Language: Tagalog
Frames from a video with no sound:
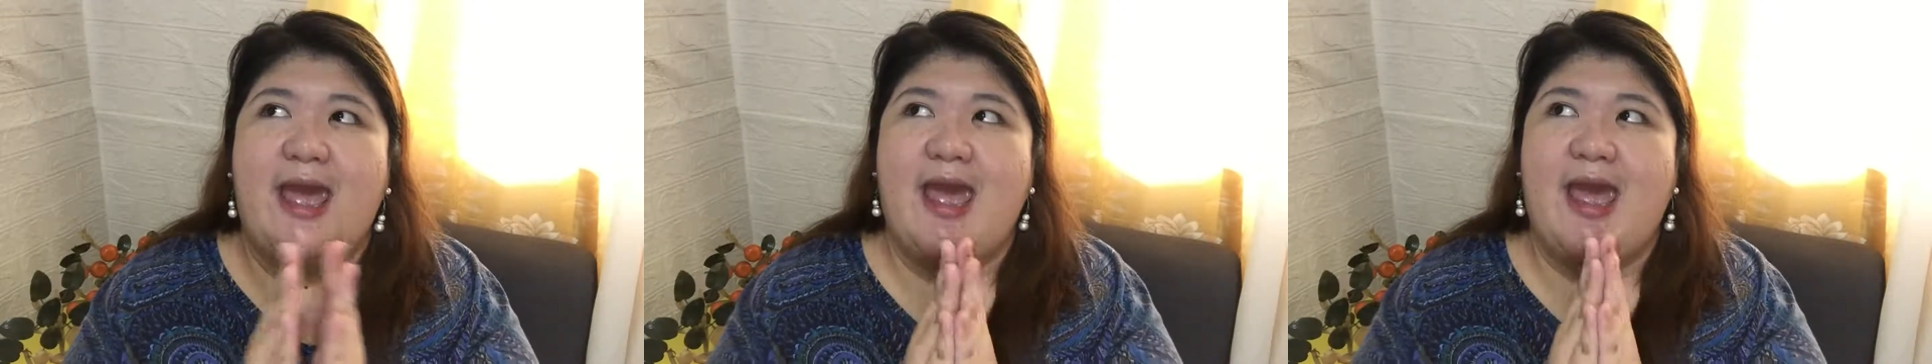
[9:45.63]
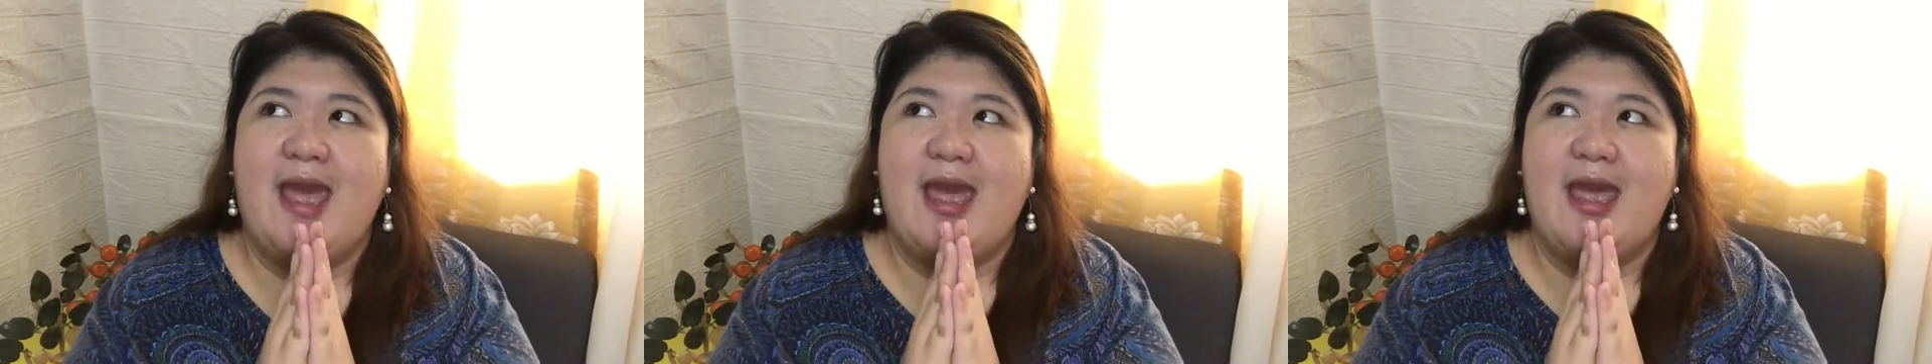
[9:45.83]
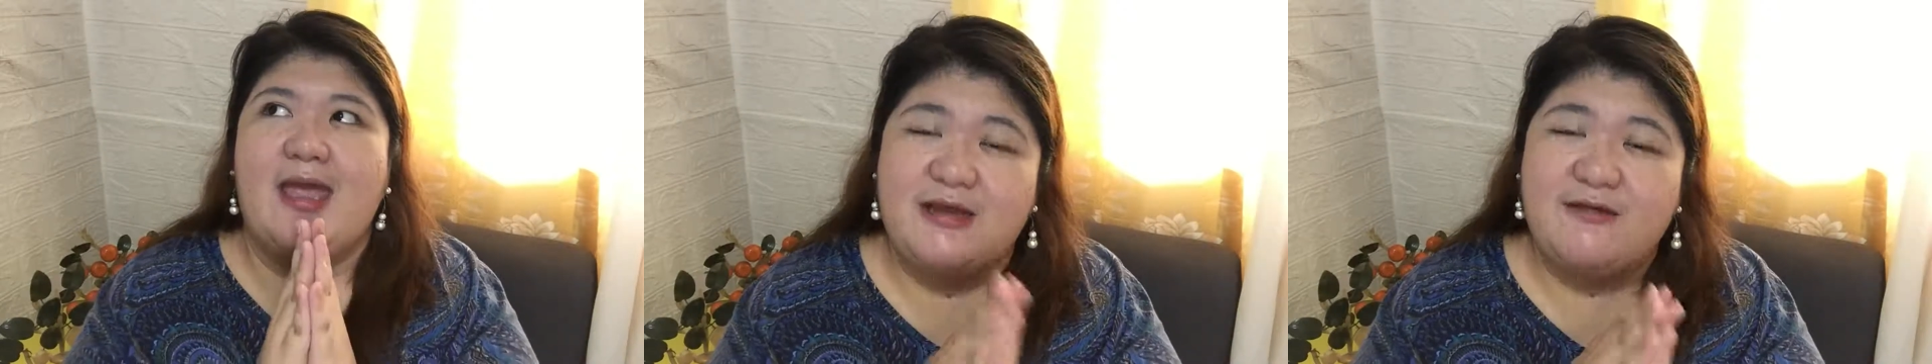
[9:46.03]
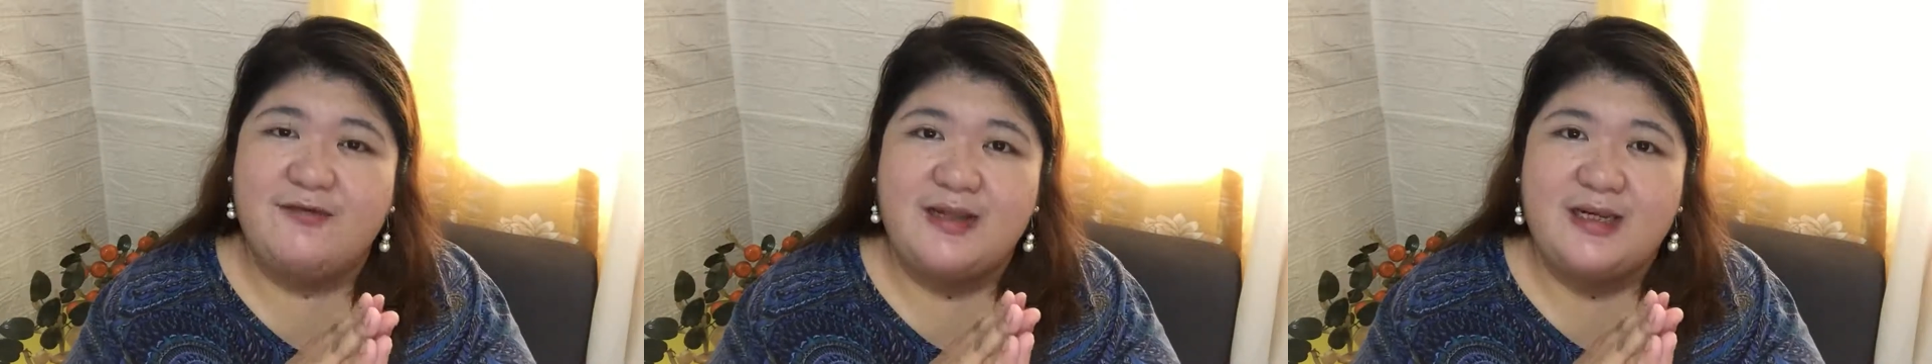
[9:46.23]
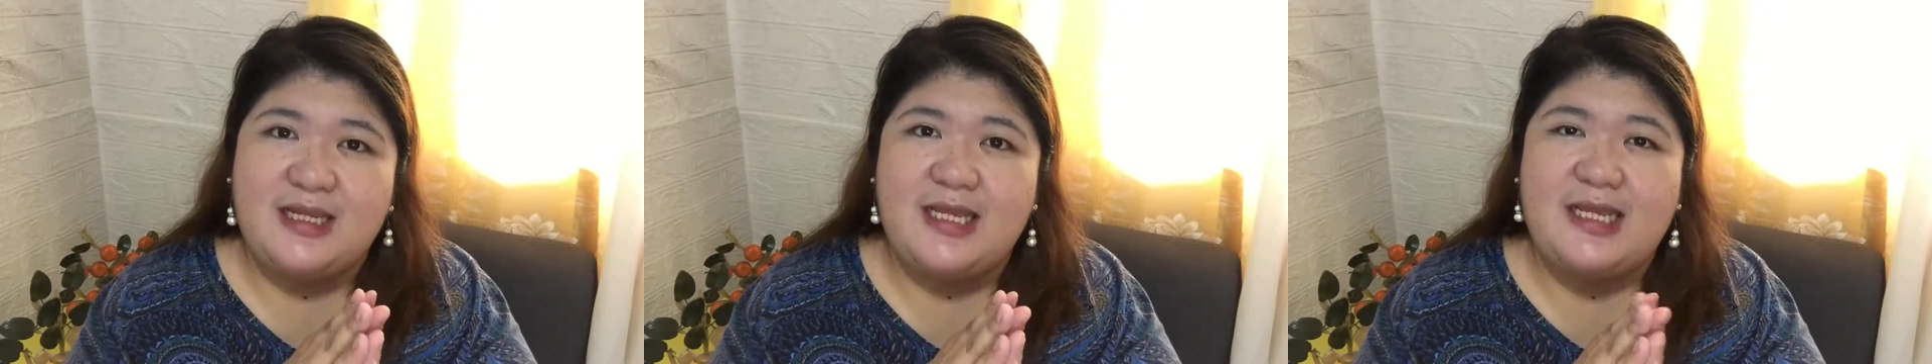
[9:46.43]
and
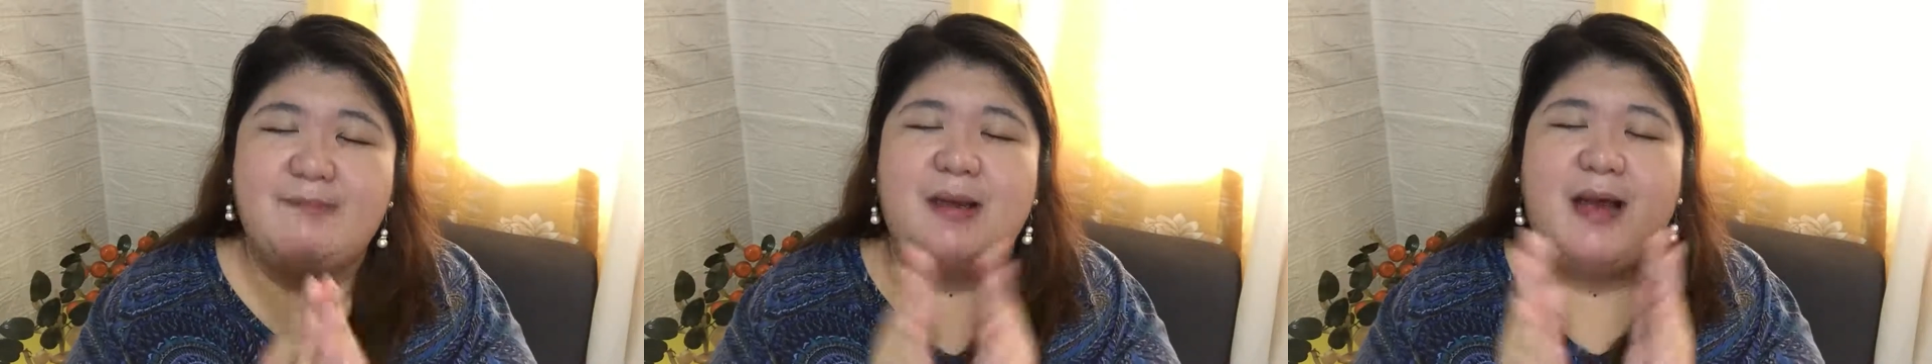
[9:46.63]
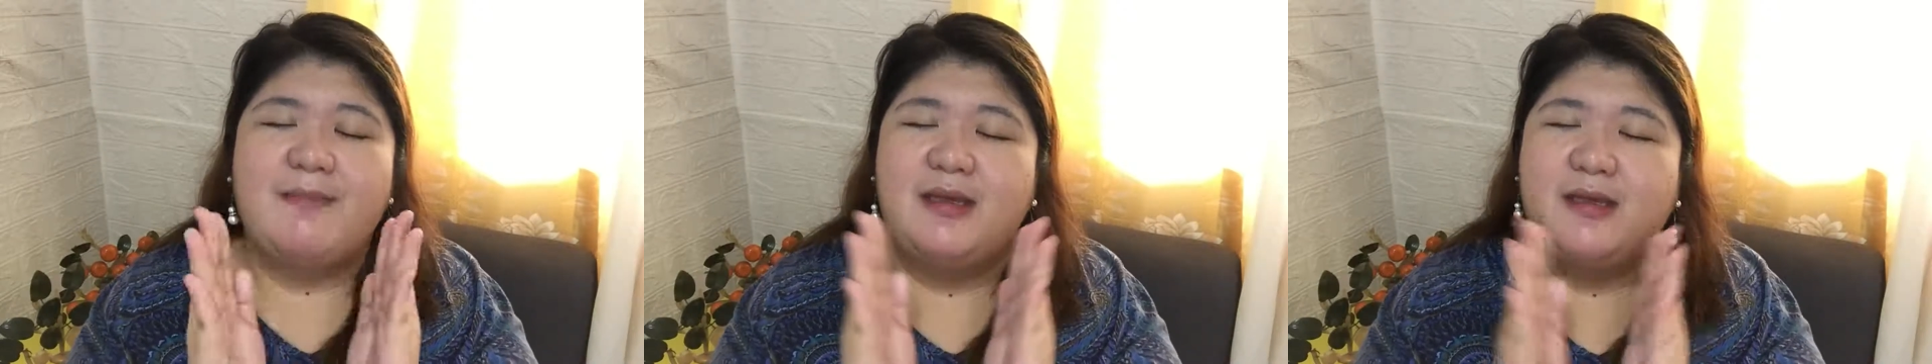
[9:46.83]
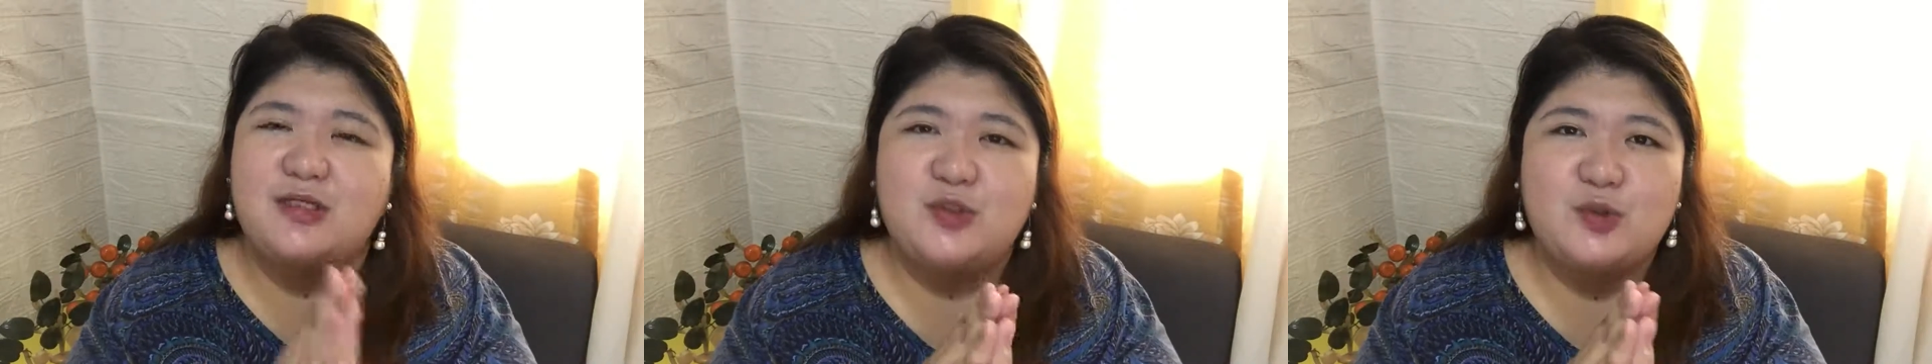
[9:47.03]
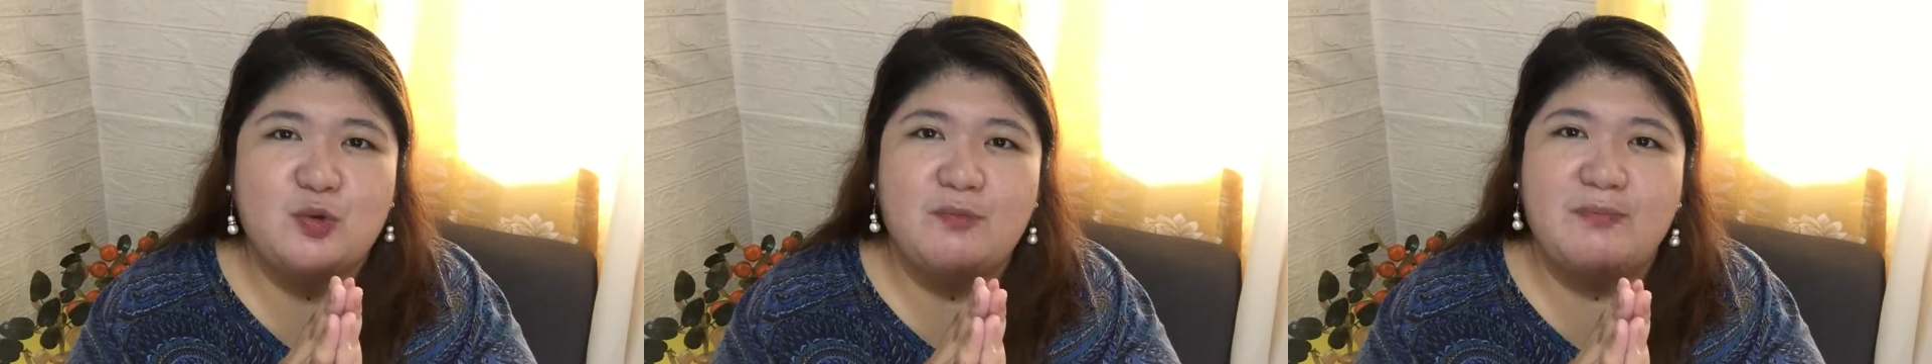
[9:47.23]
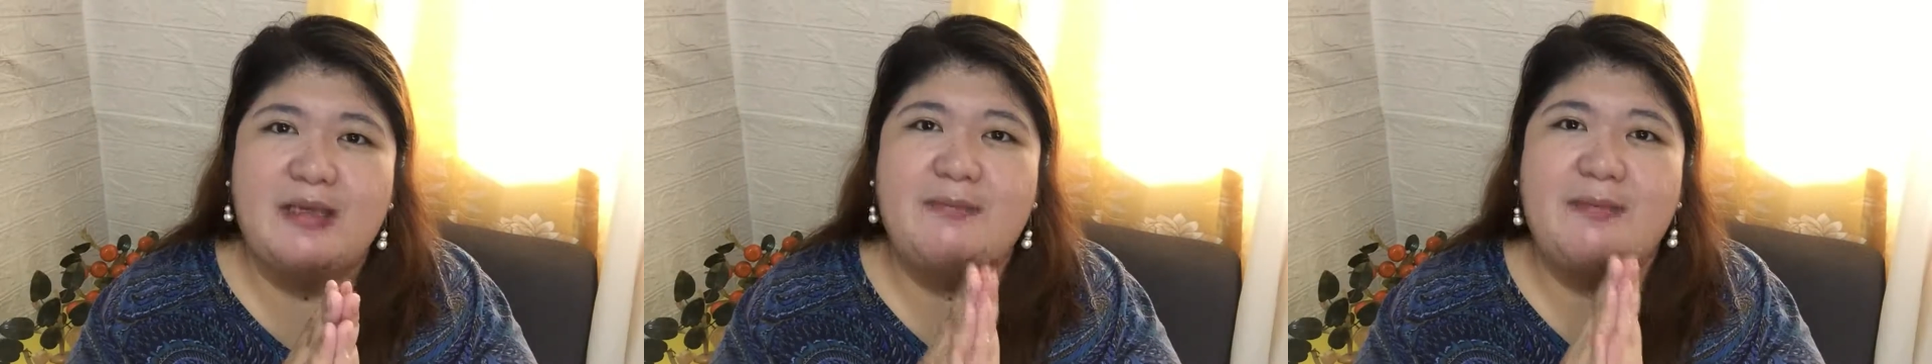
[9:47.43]
Stephanie, Mami
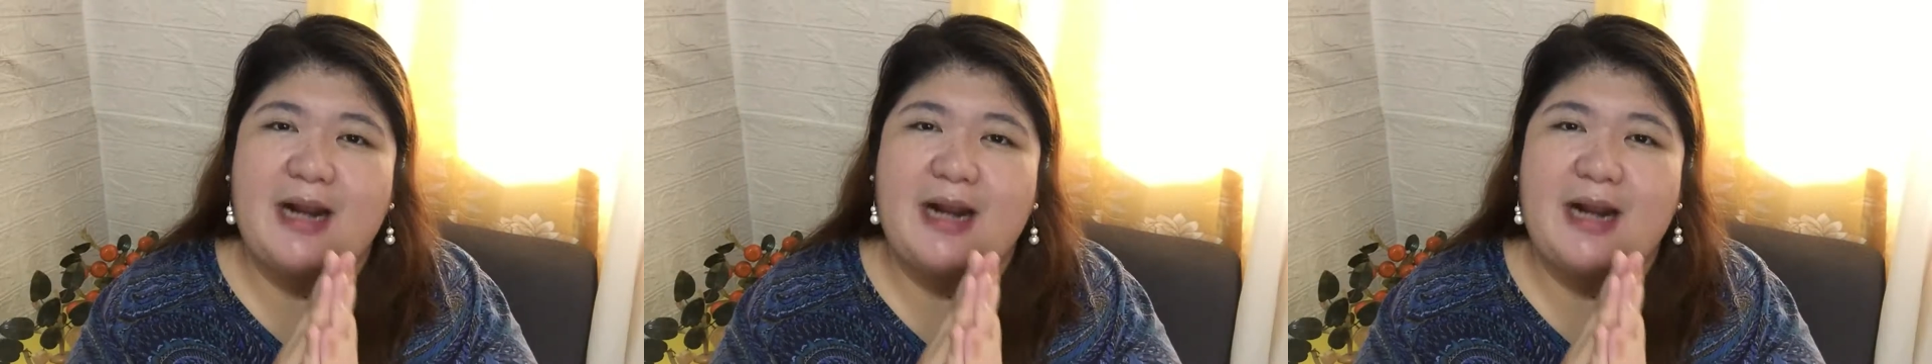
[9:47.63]
Kazumi,